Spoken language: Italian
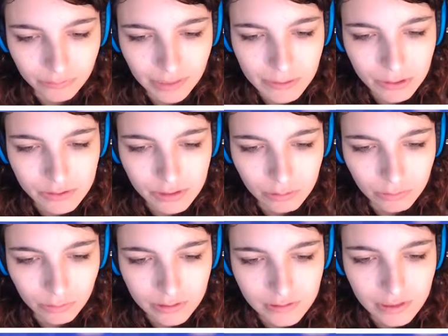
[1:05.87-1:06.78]
Vediamo cosa
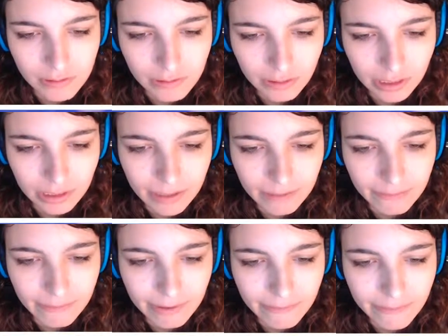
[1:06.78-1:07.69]
lui. Sì, ok, vai,
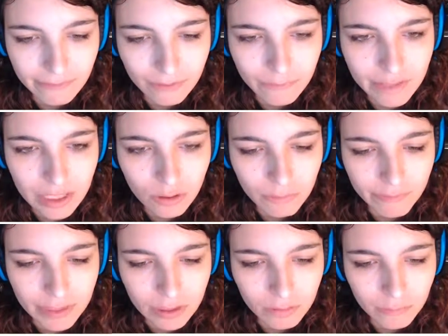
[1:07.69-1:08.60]
vai, vai, vai, vieni con me,
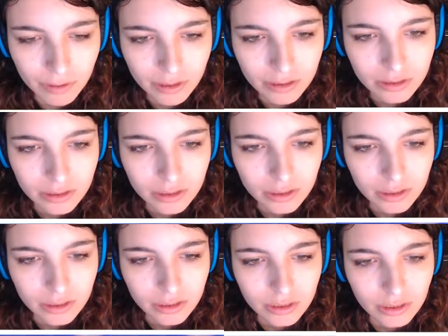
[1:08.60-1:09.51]
vieni con me.
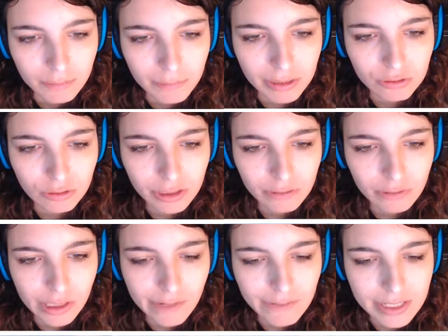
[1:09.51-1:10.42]
Metto anch'io
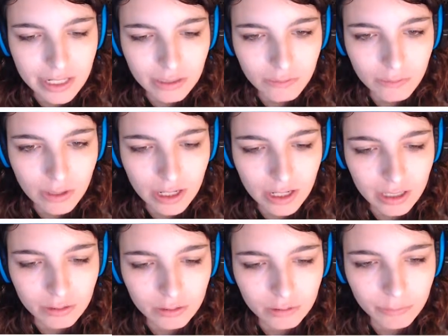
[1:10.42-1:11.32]
un cavaliere di
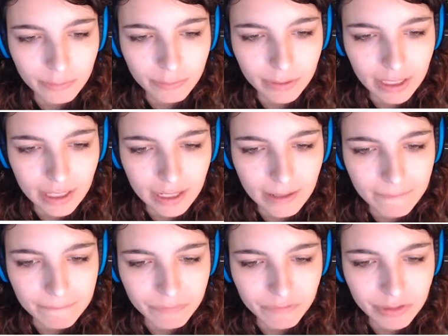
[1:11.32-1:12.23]
qua,
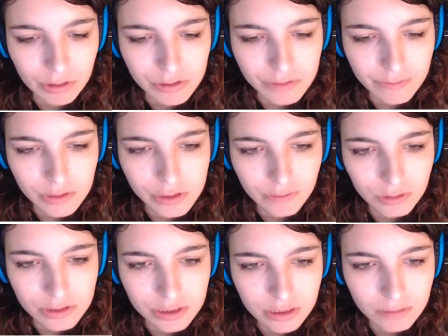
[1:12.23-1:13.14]
oppala, veloce, veloce,
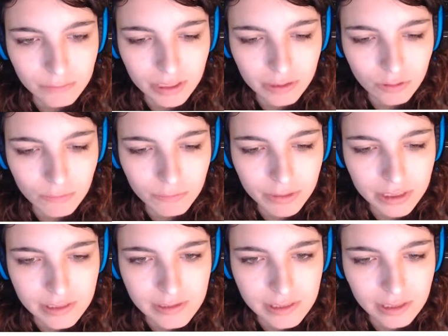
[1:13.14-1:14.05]
veloce, ti prego,
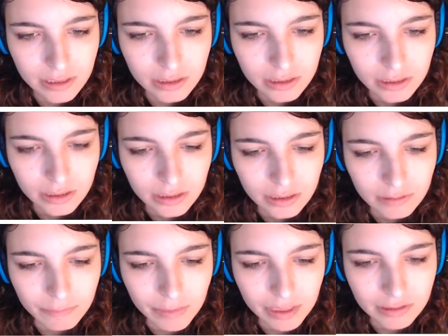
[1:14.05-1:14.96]
please.
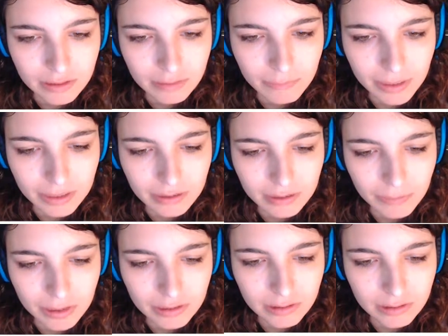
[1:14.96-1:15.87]
Metti, metti,
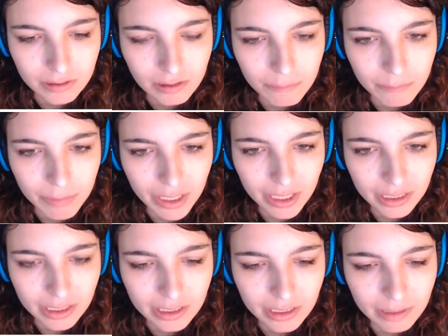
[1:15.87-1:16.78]
metti il
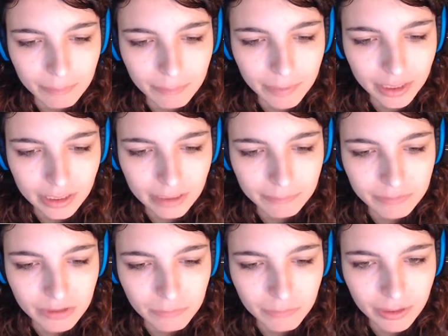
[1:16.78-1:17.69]
Pekka, Pekka,
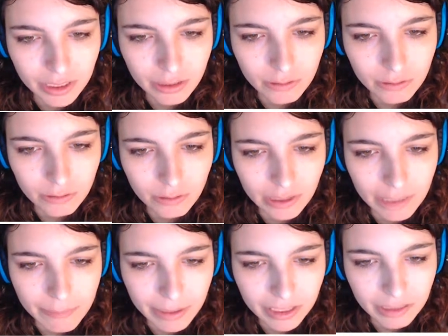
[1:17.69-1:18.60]
ti prego.
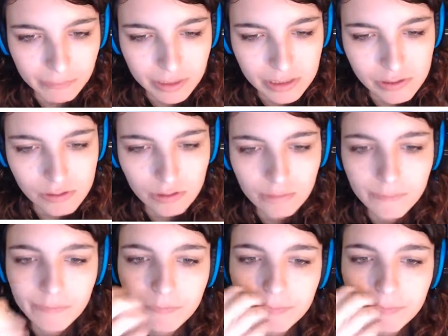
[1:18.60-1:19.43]
Ok, Pekka messo.